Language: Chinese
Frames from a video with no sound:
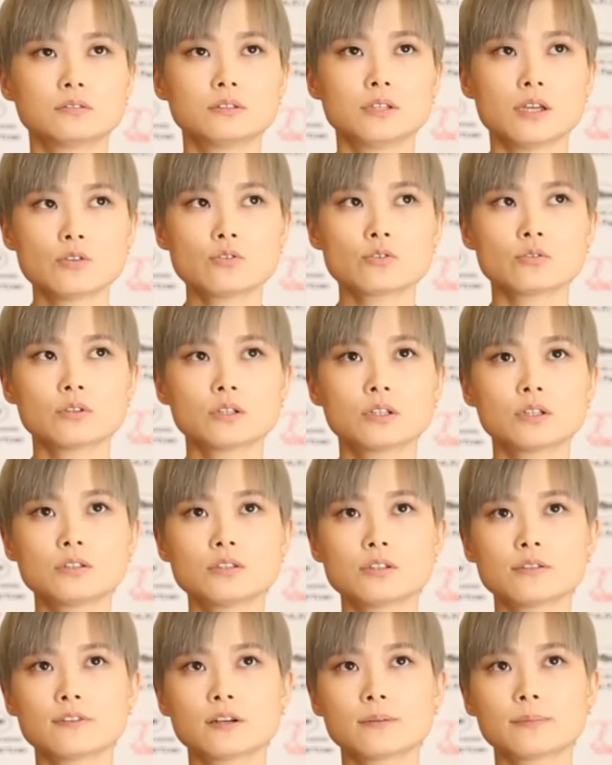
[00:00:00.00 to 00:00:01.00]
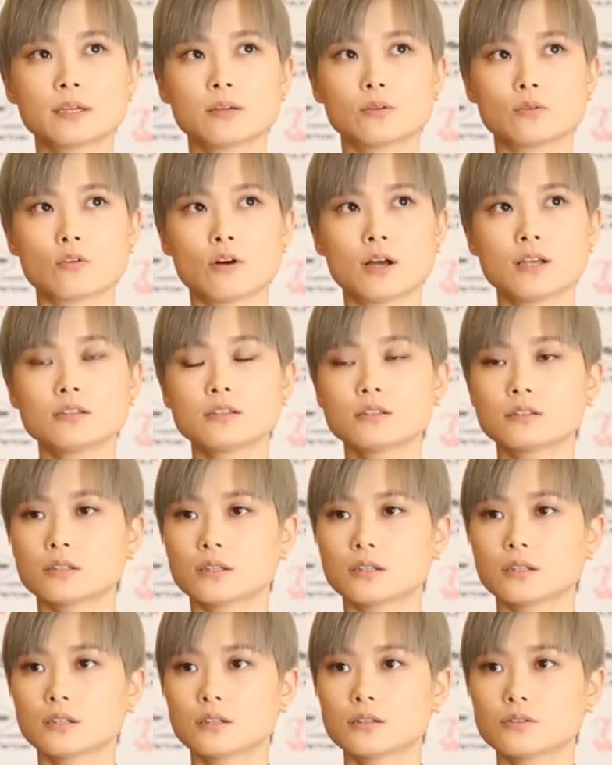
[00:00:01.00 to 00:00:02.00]
也许会跟这方面有关
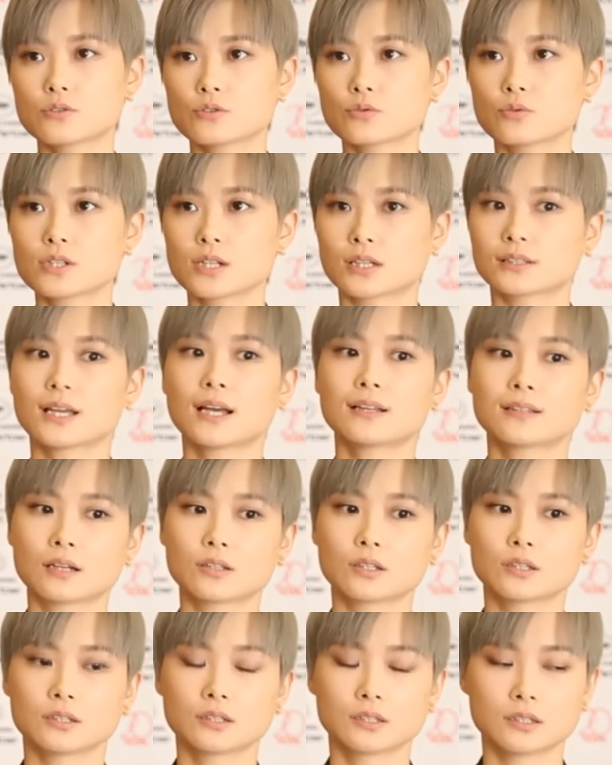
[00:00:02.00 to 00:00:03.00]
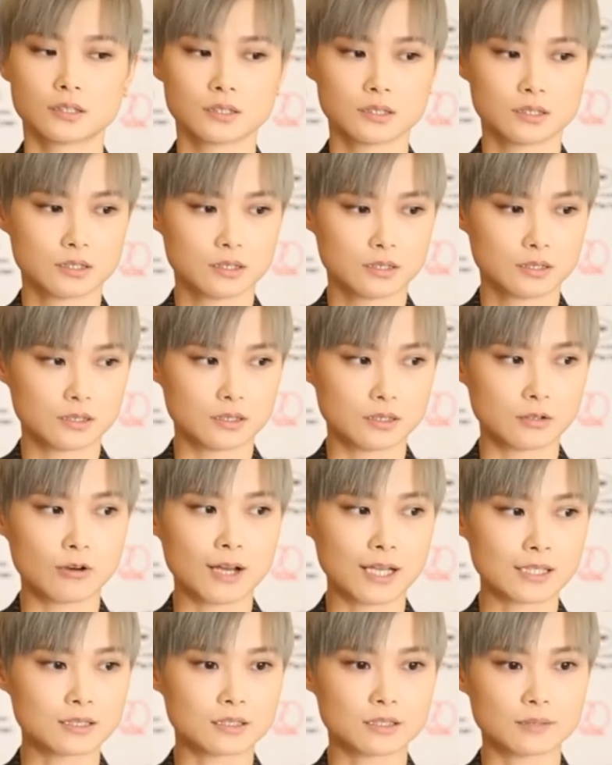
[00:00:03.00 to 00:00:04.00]
系，就是我想探讨的一个一个
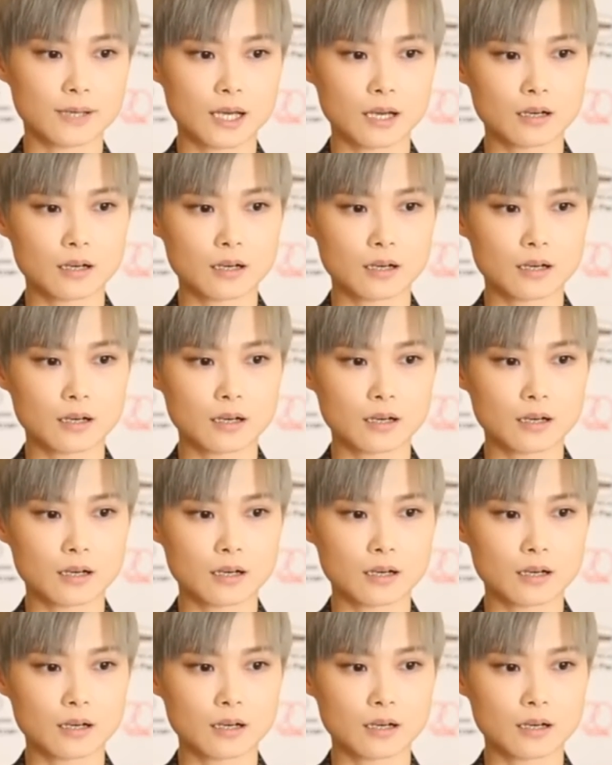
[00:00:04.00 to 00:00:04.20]
话题